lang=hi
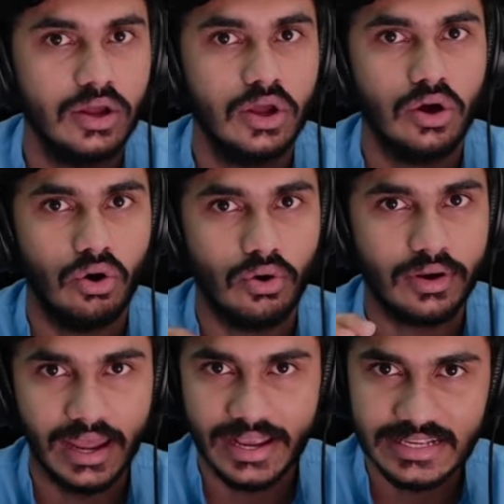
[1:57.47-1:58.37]
और
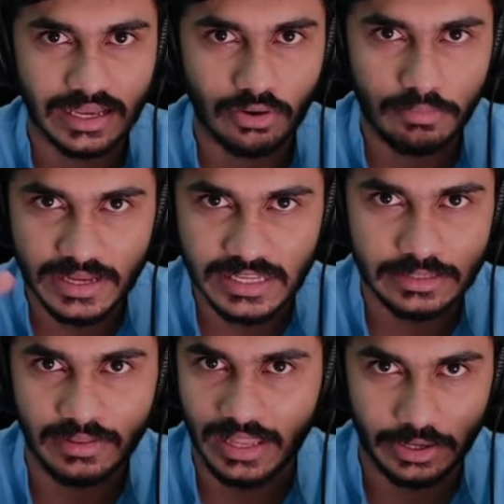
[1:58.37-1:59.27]
ना इसका कोई
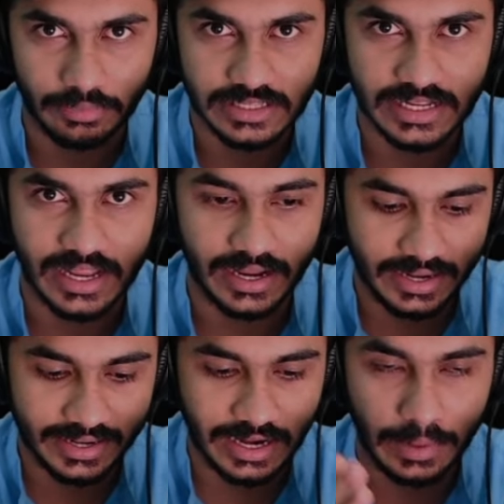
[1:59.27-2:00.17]
में लाइट वर्जन आएगा
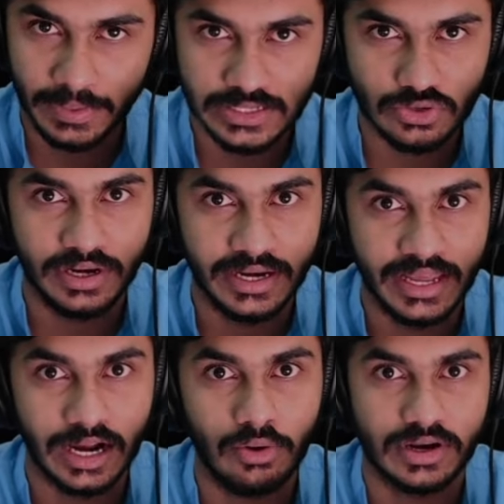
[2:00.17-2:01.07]
लेकिन अपने जो इंडिया
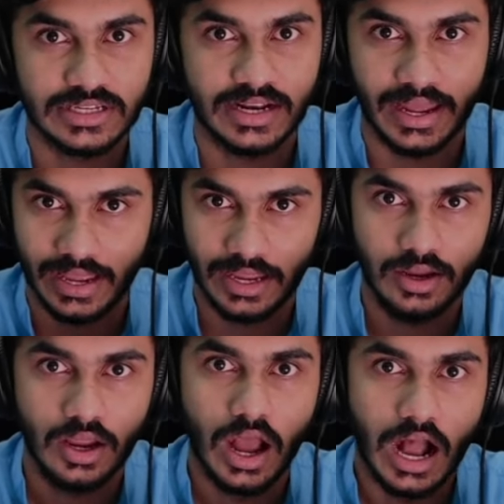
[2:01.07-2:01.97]
का वर्जन आया है
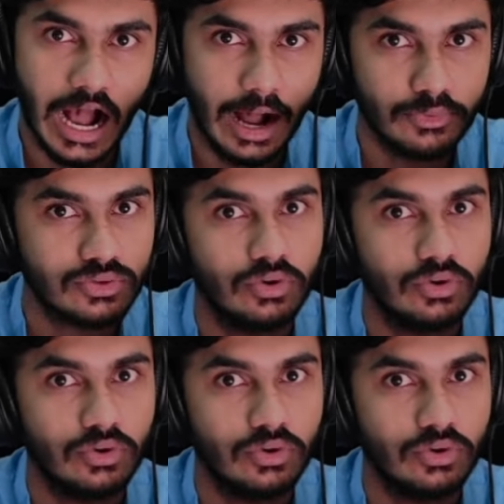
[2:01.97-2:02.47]
आप उसको अगर